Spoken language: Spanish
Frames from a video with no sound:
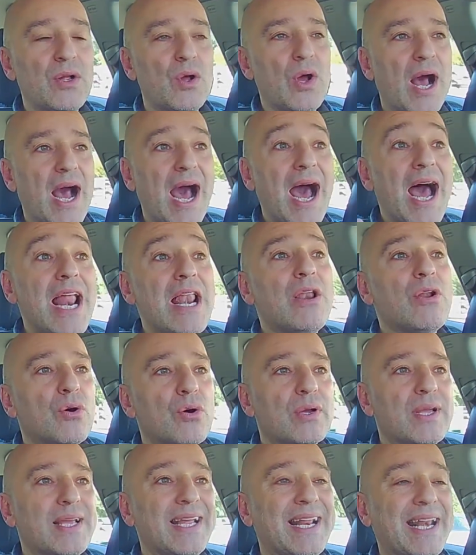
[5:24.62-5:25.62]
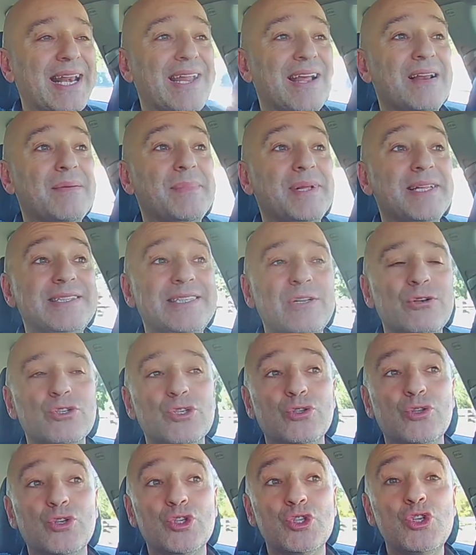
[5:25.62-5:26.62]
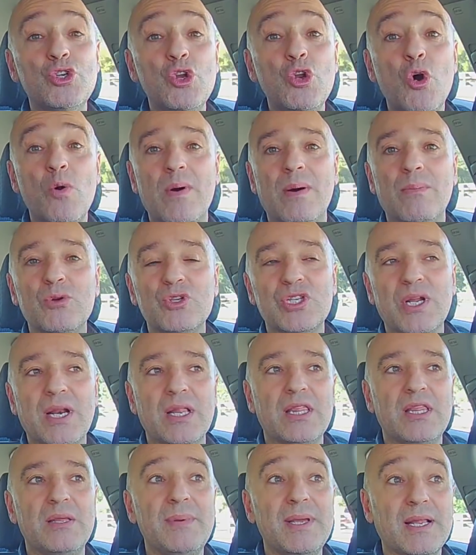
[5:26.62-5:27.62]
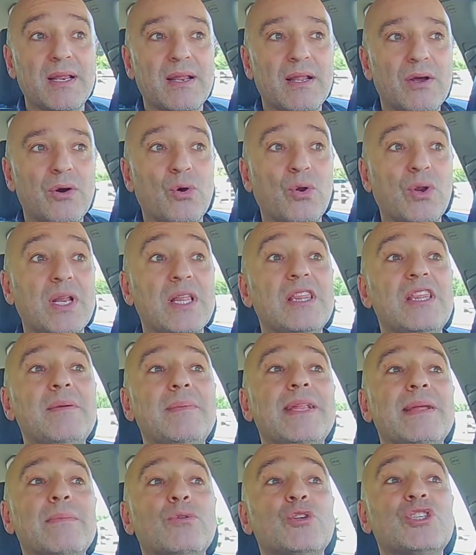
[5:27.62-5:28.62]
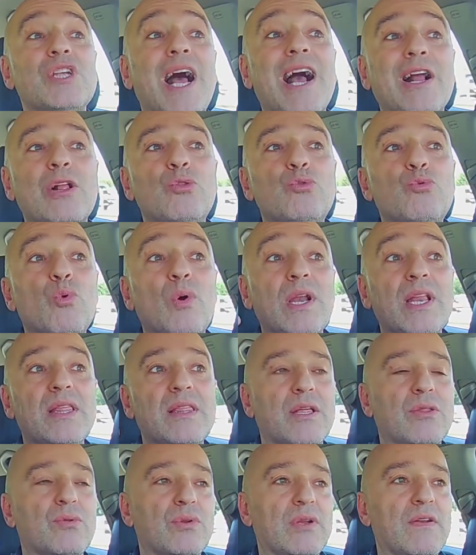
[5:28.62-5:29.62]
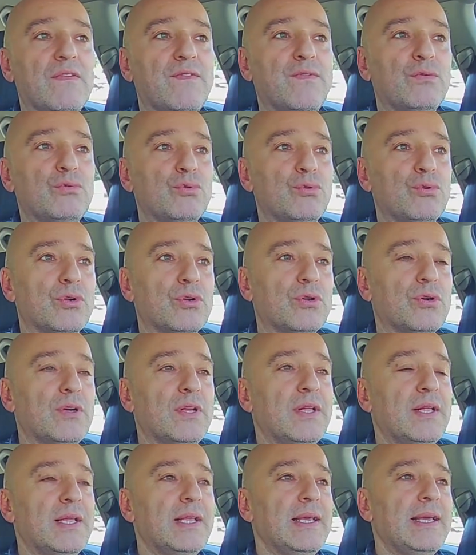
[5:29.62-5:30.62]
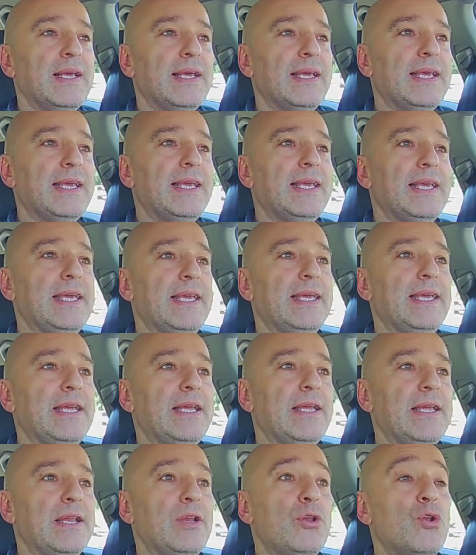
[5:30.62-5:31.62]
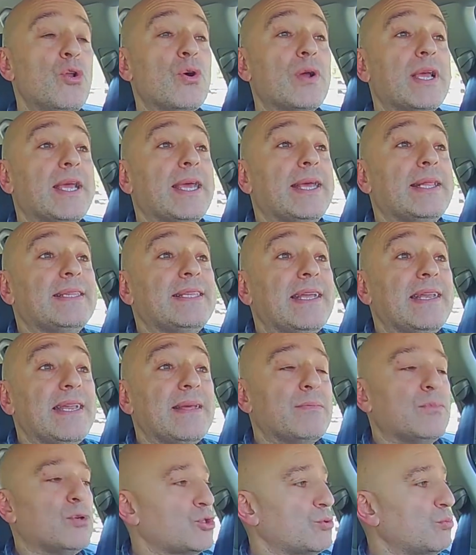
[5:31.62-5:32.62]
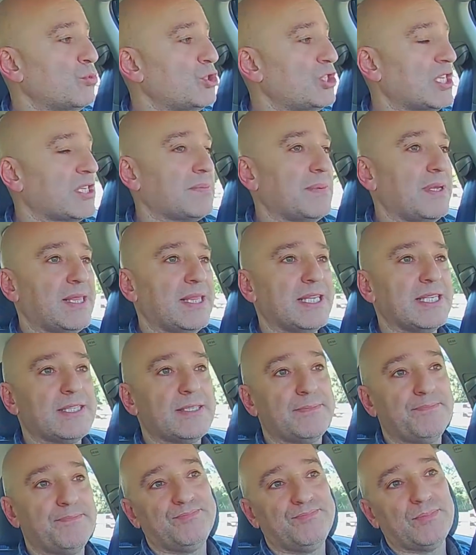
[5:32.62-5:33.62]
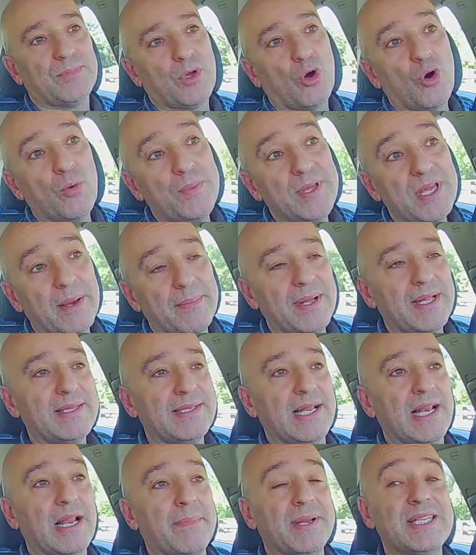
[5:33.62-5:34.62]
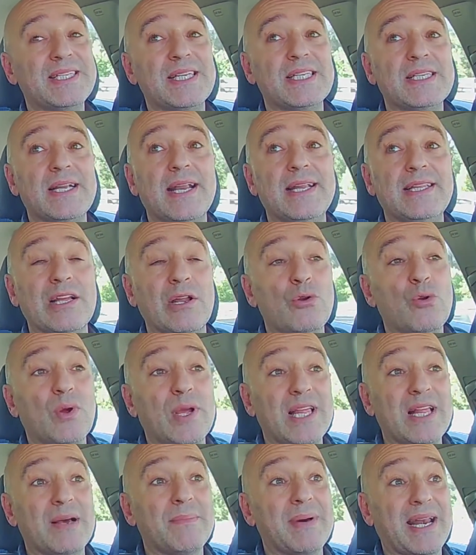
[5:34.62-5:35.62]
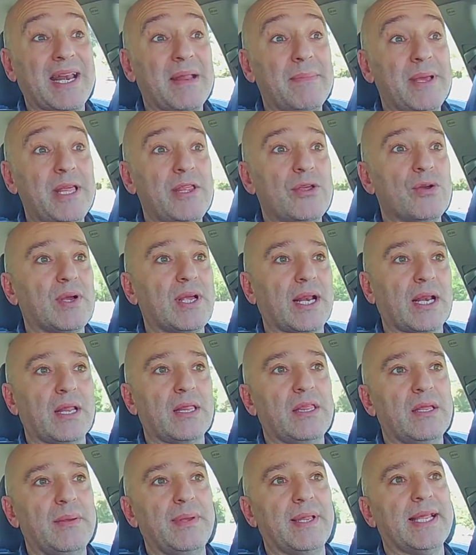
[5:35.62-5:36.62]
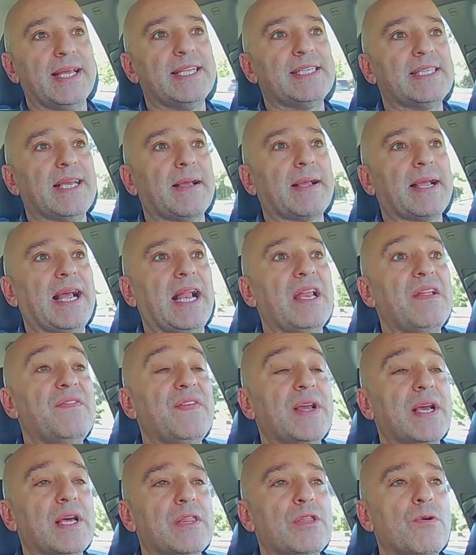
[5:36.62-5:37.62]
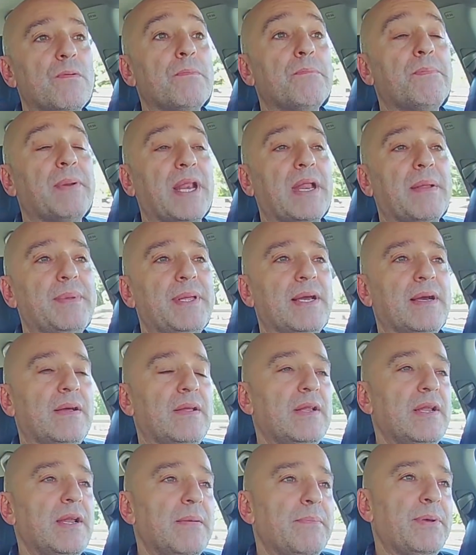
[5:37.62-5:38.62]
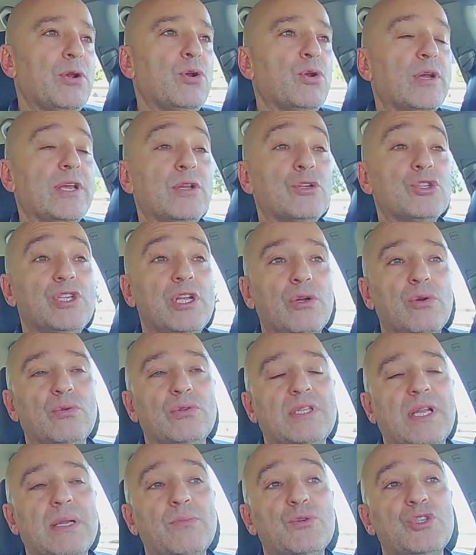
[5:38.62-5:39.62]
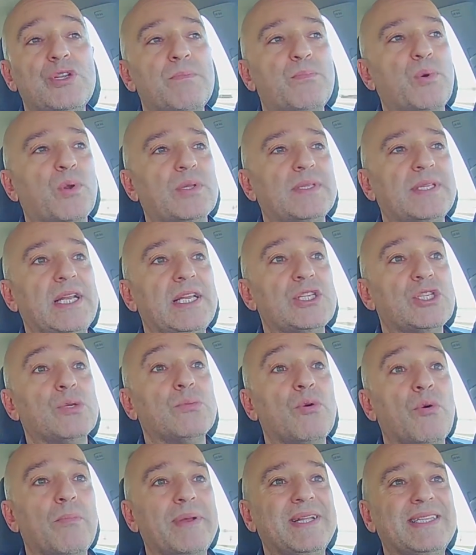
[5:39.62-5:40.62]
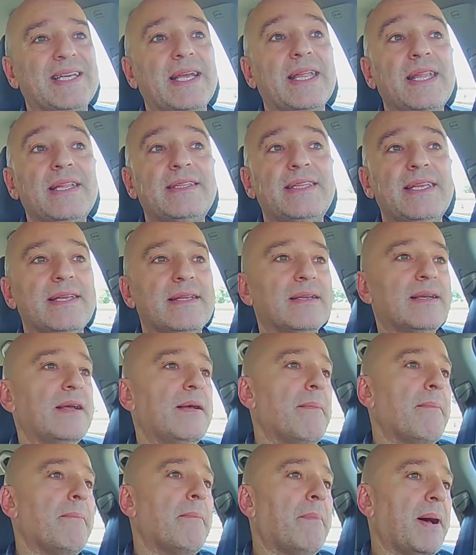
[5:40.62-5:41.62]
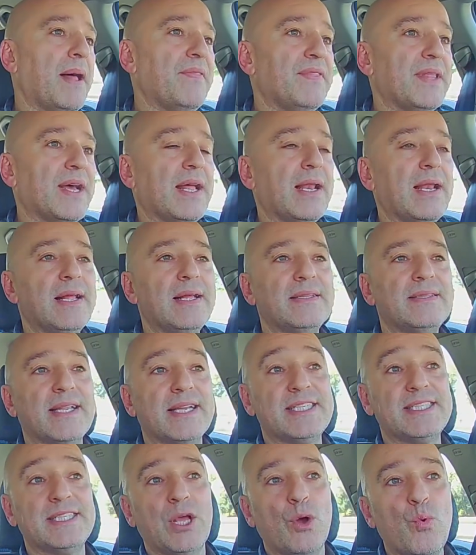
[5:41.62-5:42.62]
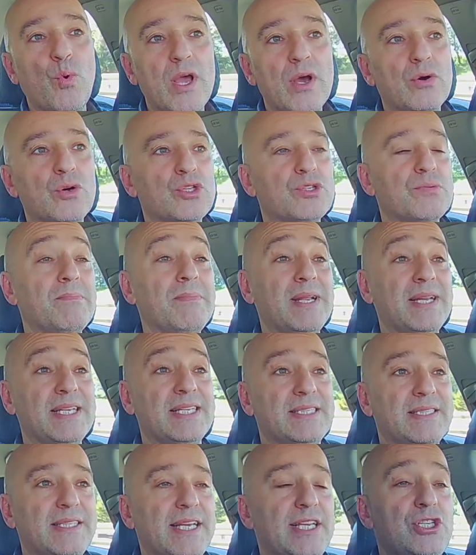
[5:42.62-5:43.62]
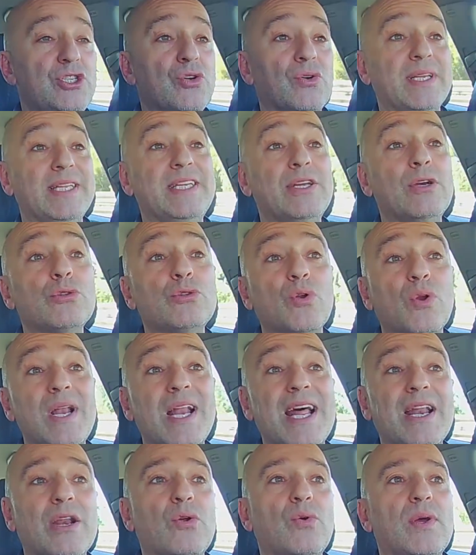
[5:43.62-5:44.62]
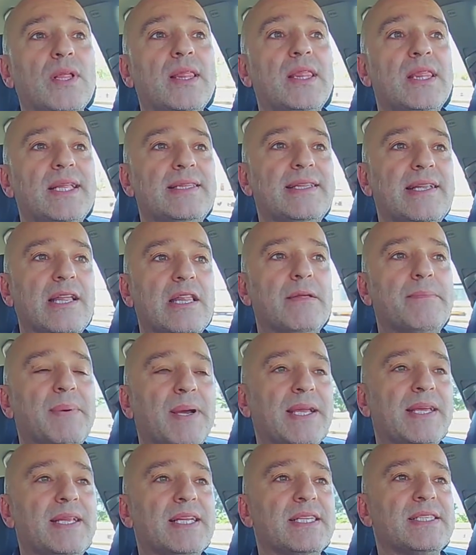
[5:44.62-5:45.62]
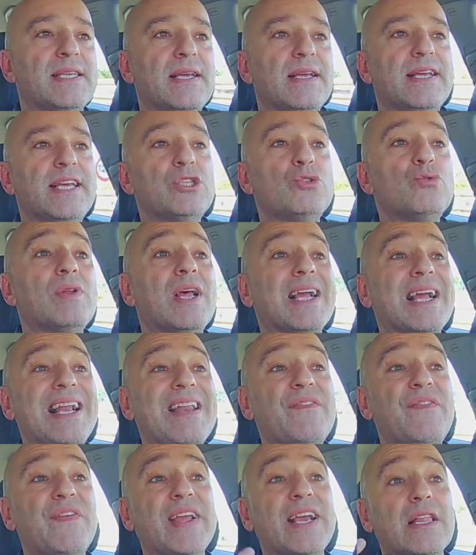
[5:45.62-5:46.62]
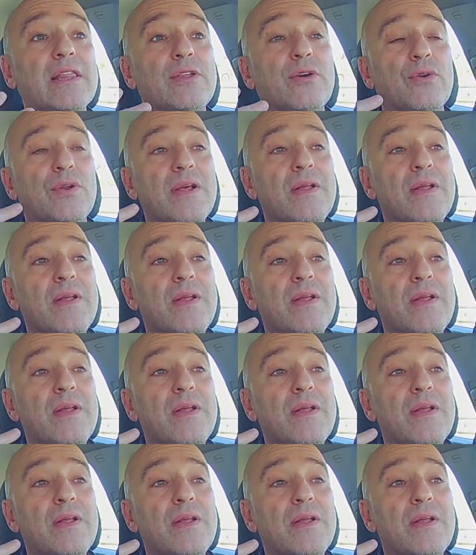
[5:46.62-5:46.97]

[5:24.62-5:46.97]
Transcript: algo que realmente nosotros no vamos a recibir o recibiremos actualizado en el futuro. ¿no? Y lo que tenemos muchas veces Obviamente en la prensa escrita no queda más remedio que recibir esa calificación previa, pero lo que nos encontramos en portales como Metacritic, Vandal, 3D Juegos, Meristation y otro largo etcétera de páginas es una calificación